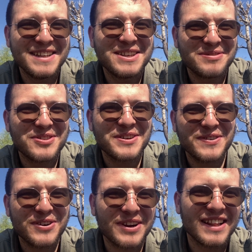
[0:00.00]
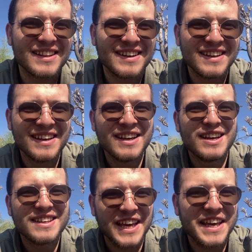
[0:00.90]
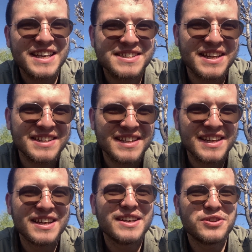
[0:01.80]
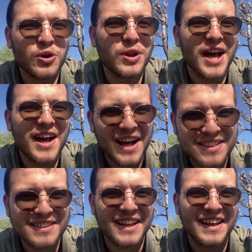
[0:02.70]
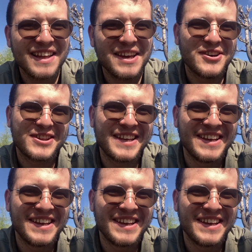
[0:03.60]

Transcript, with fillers: Nedir bu trafik kuralları? Yayaysan yola atla. Evet.